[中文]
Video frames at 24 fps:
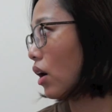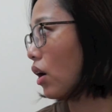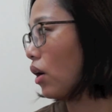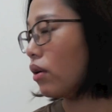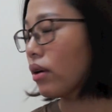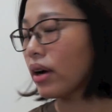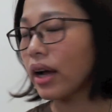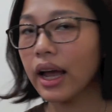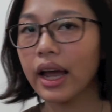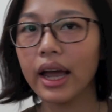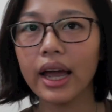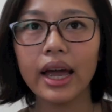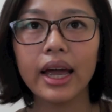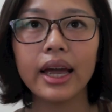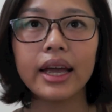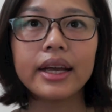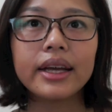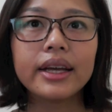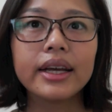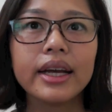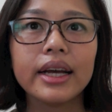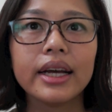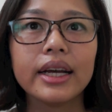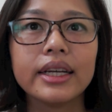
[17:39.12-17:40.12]

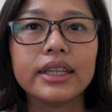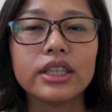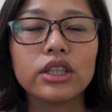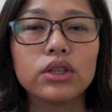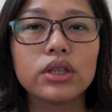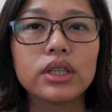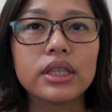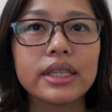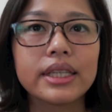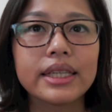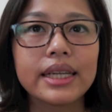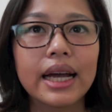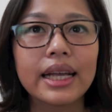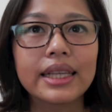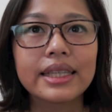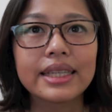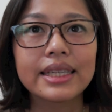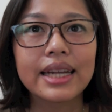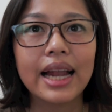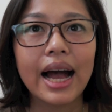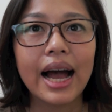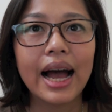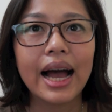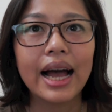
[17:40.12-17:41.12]
OK， 就是这样
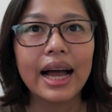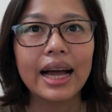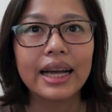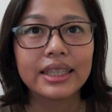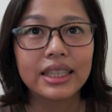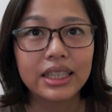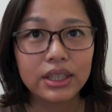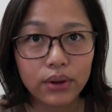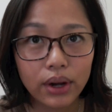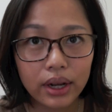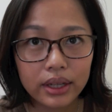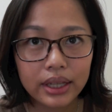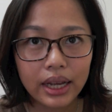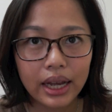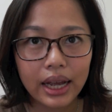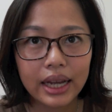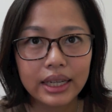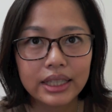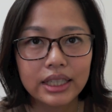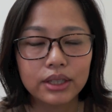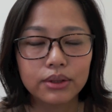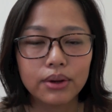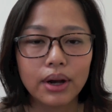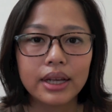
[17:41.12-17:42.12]
子啦，希望大
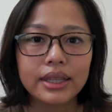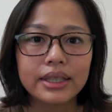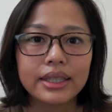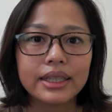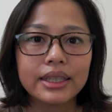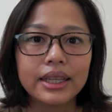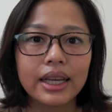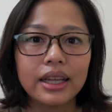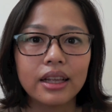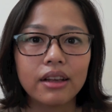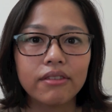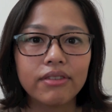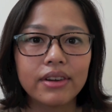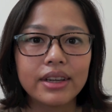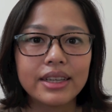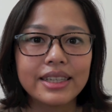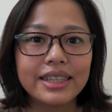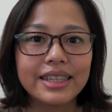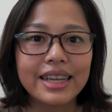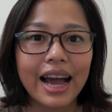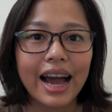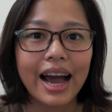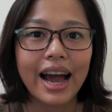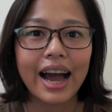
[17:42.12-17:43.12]
家喜欢今天的分
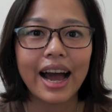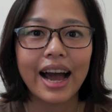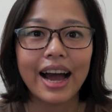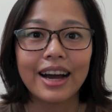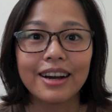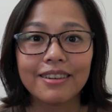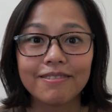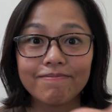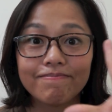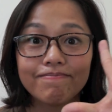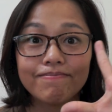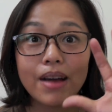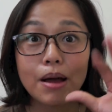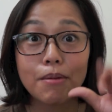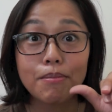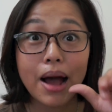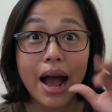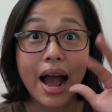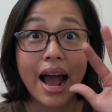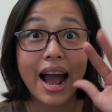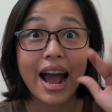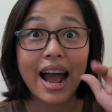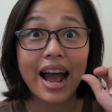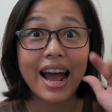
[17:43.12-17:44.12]
享，拜
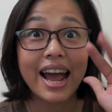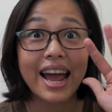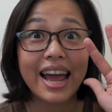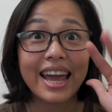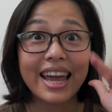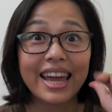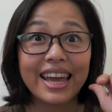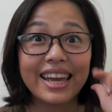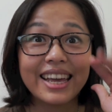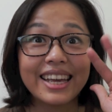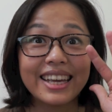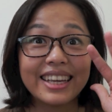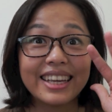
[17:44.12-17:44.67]
拜。